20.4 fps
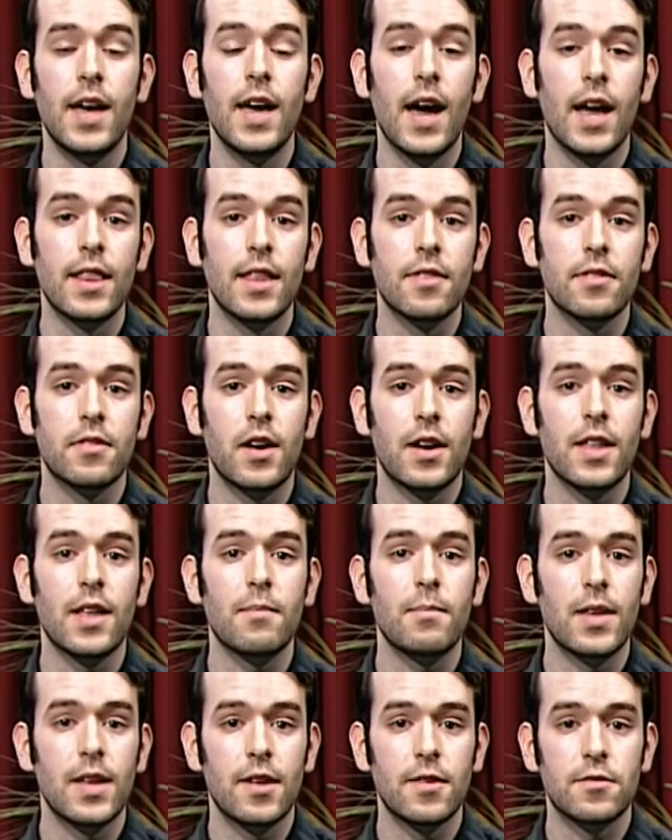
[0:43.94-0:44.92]
El
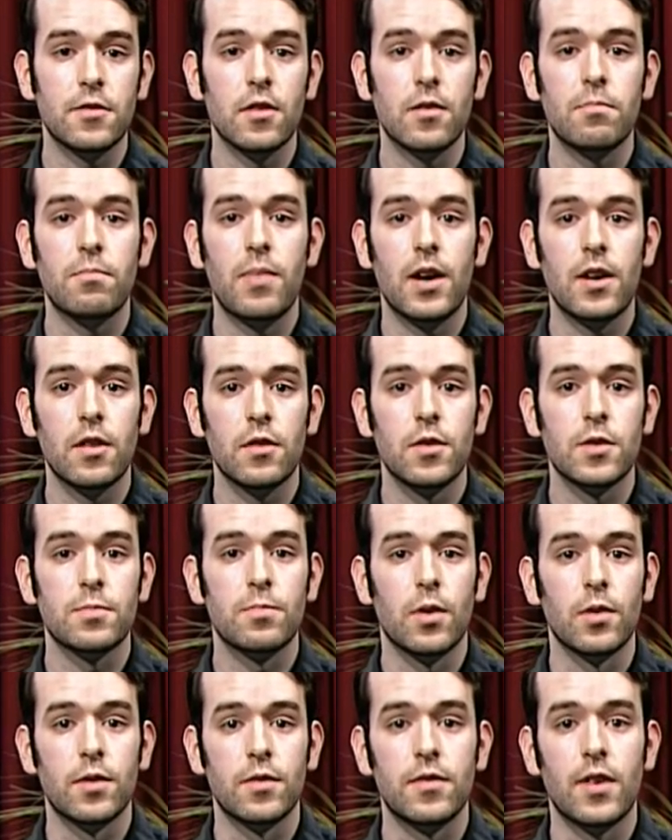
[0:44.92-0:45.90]
entrenamiento para los
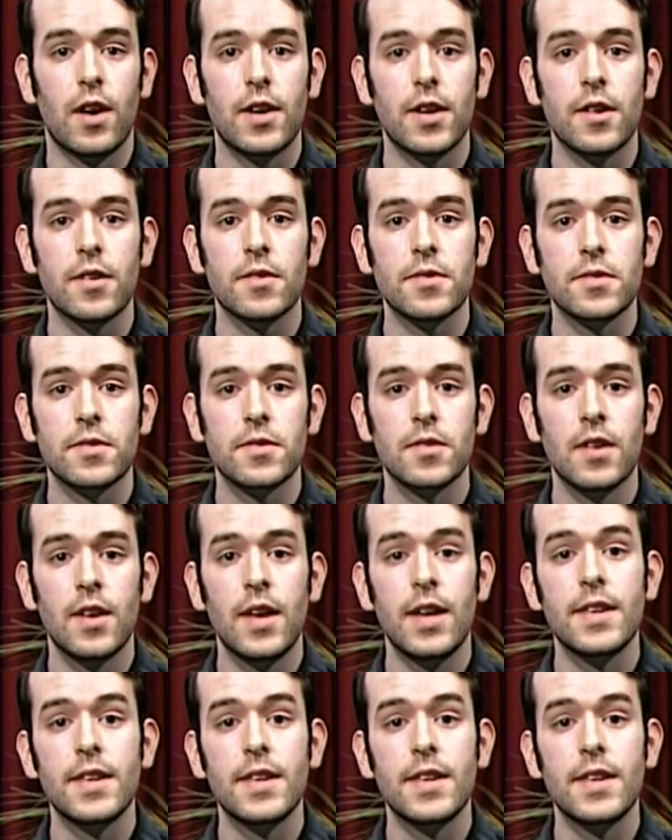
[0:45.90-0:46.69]
voluntarios